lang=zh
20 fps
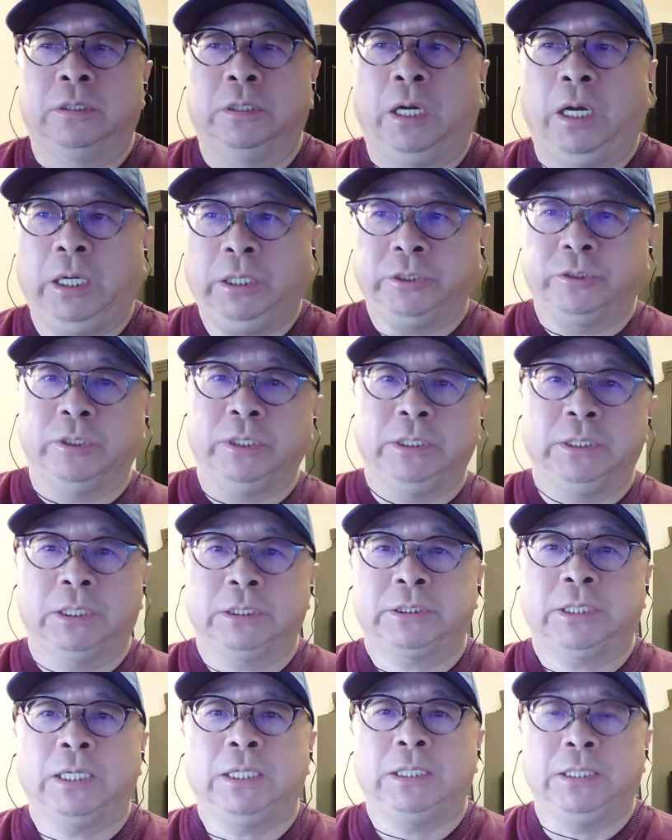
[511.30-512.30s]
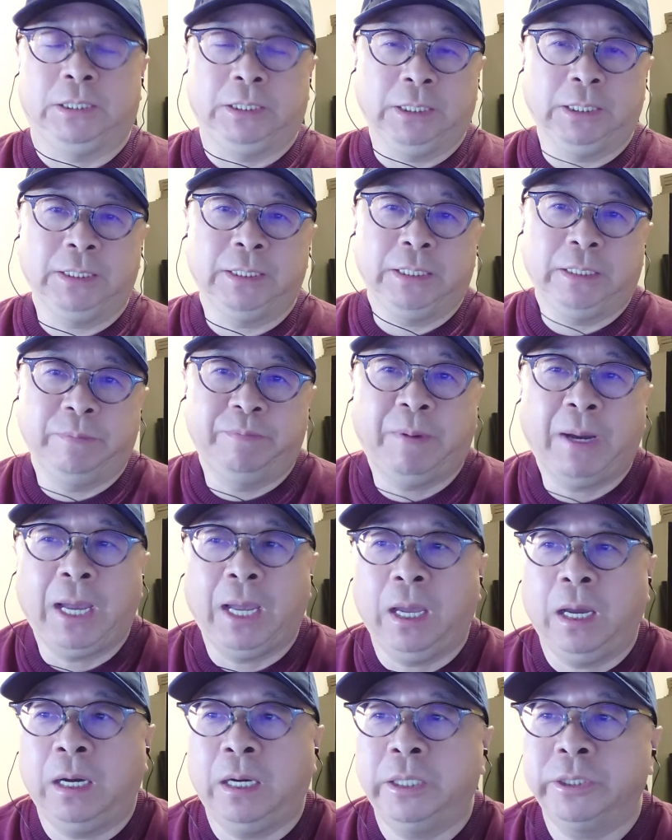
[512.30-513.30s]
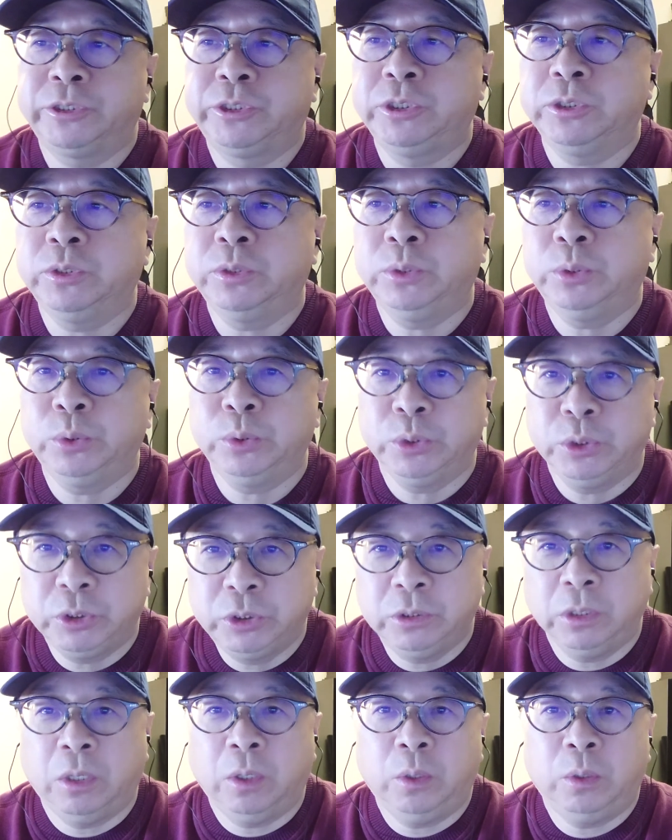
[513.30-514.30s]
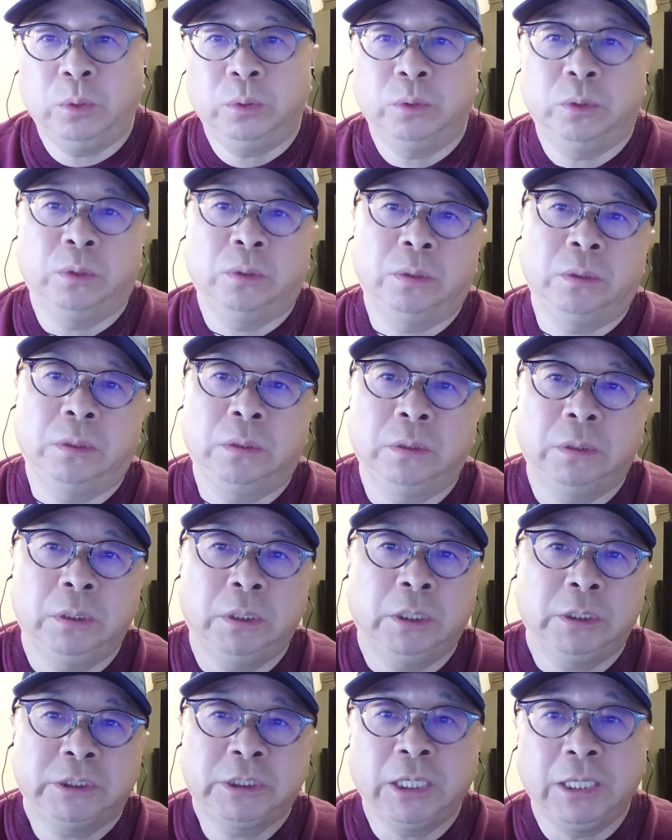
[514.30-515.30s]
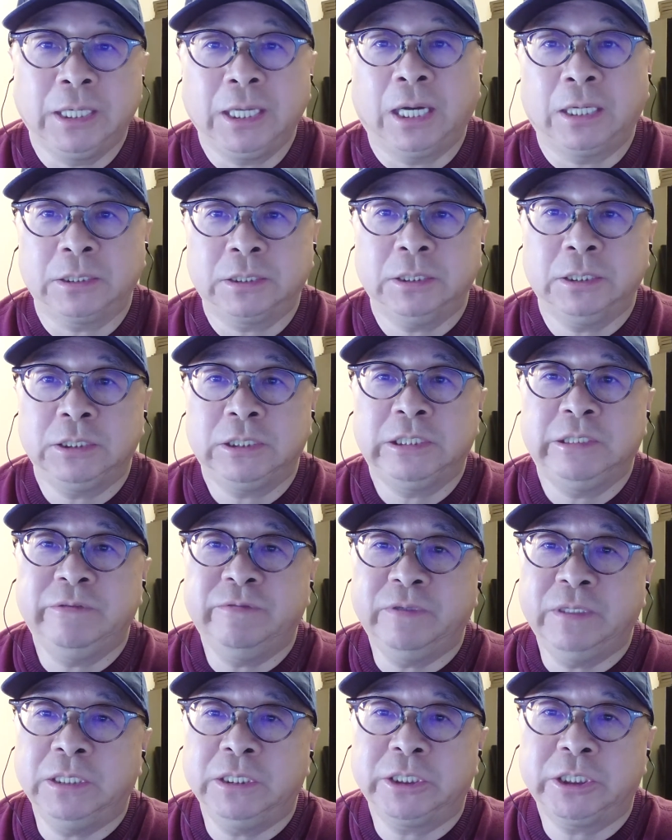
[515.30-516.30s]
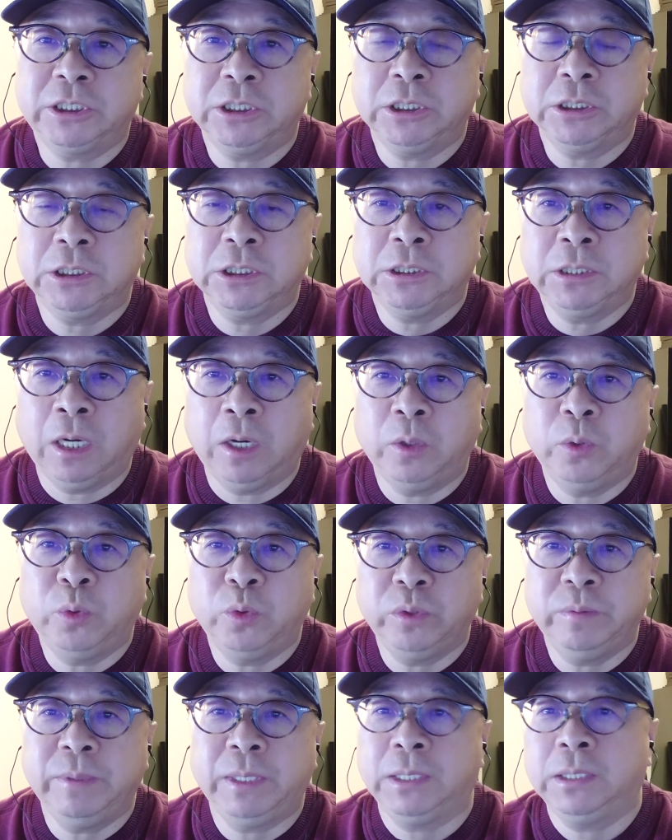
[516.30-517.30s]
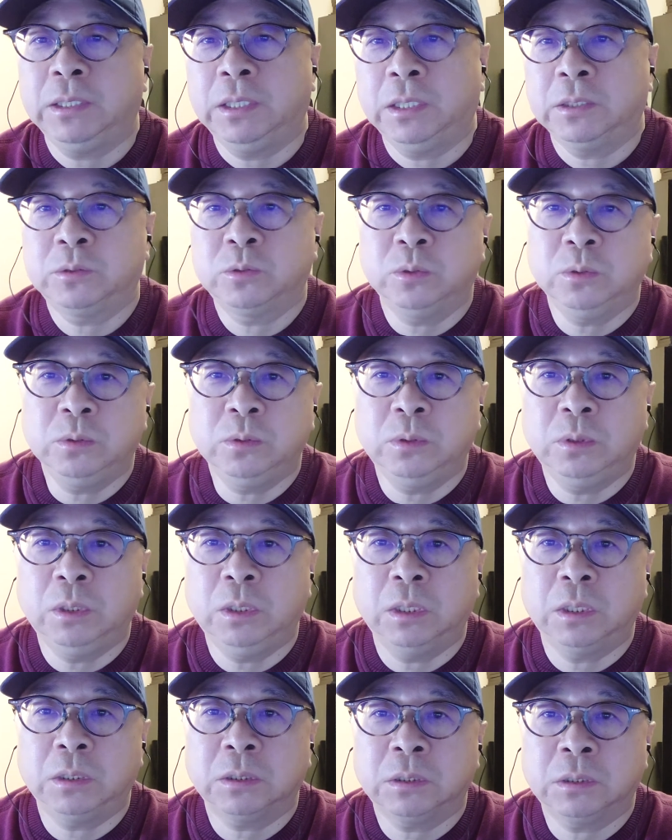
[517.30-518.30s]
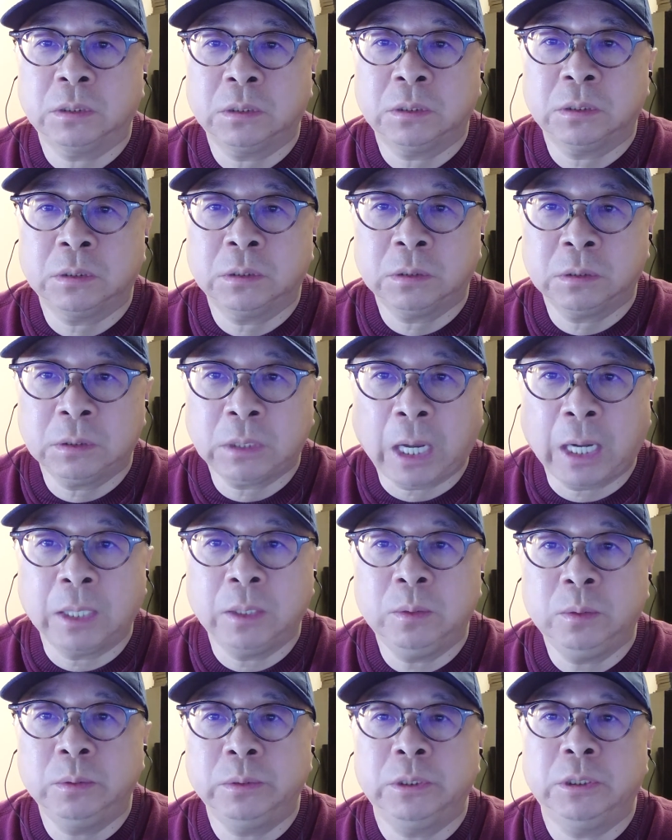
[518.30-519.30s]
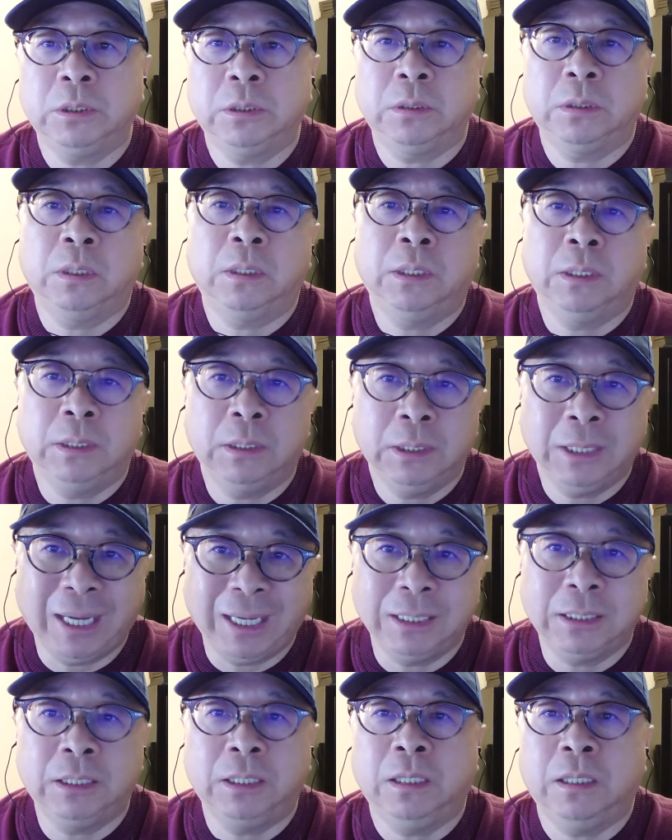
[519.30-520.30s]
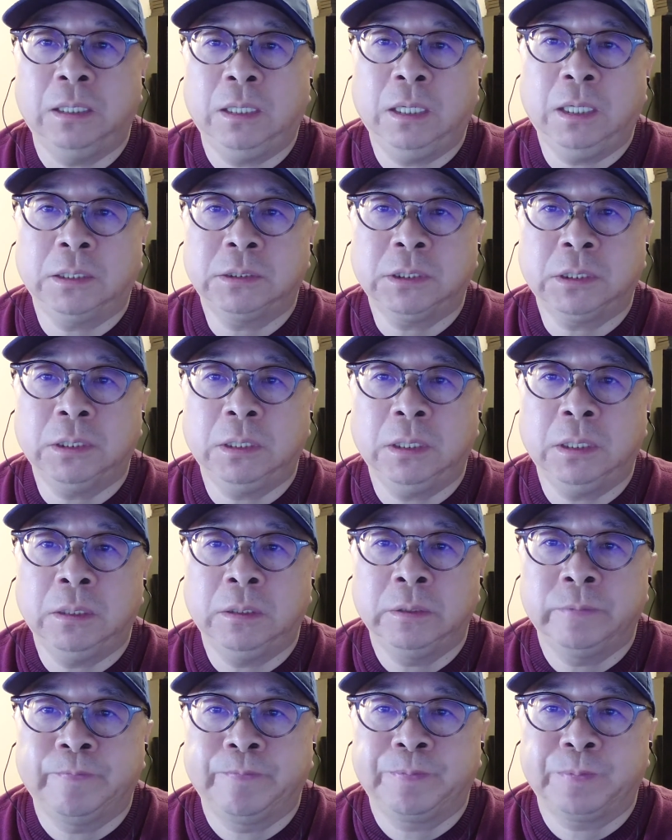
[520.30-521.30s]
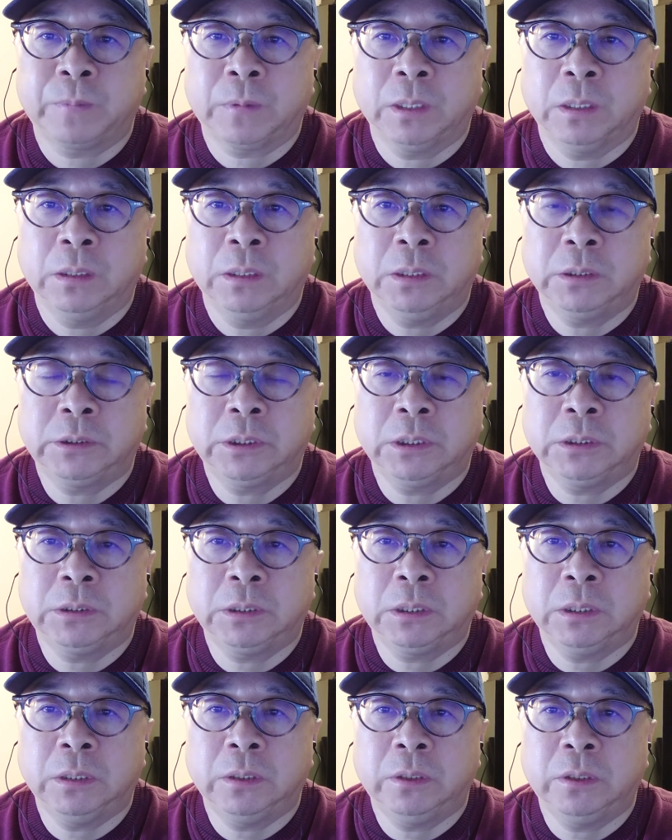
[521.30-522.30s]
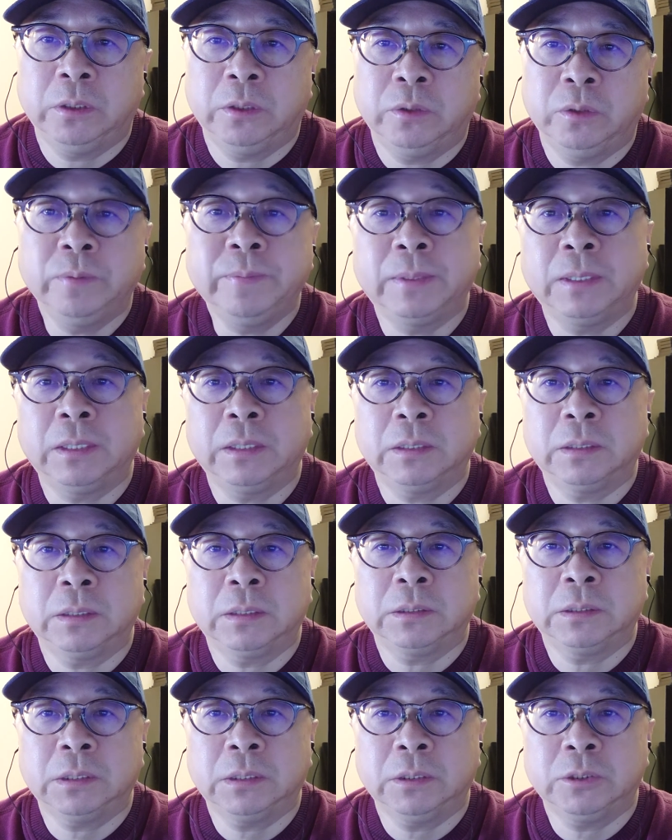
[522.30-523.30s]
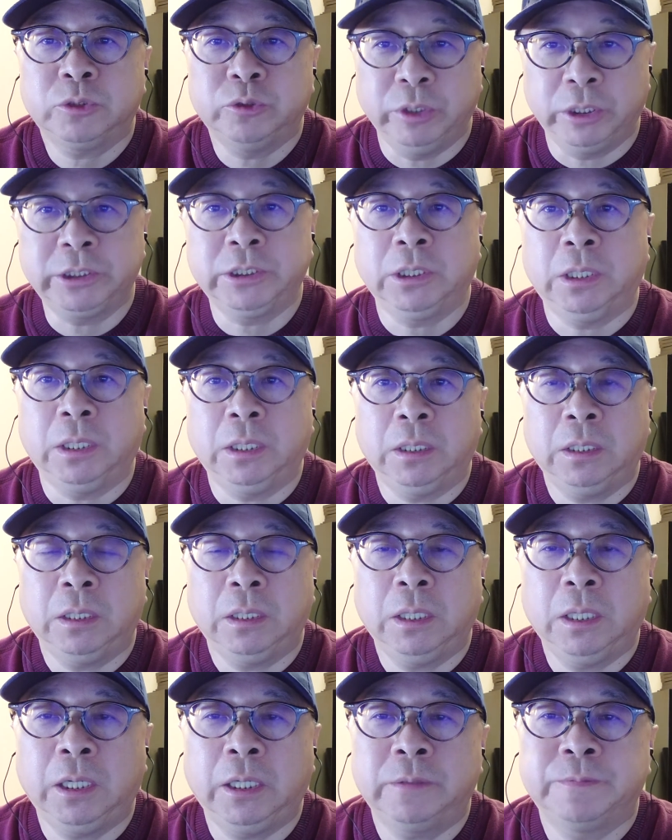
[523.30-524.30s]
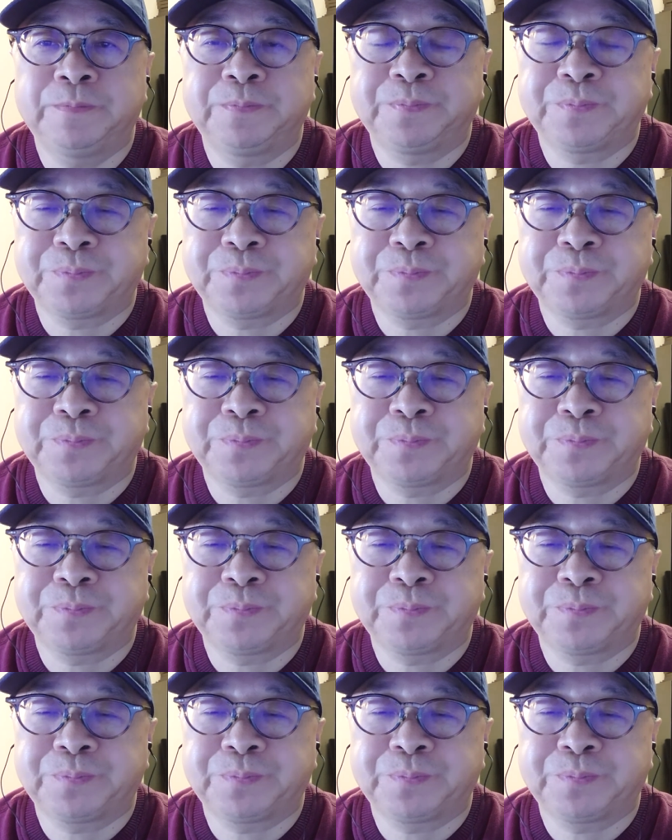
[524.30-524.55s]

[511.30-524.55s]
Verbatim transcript: 啊，所以呢这一个礼拜啊就有这两则新闻涉及到旅美的中国大陆来的啊这个呃这个这个旅美的这个学者。啊，